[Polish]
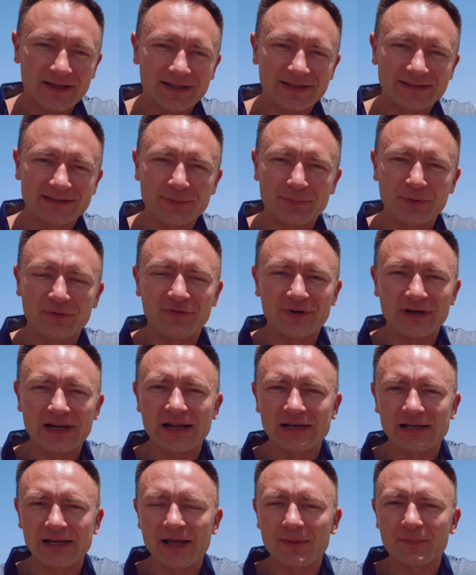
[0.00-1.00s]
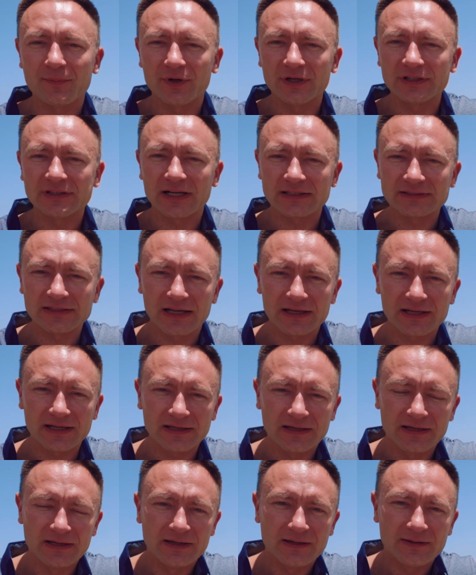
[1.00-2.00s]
y, typu Ferrari, Lambo i tak dalej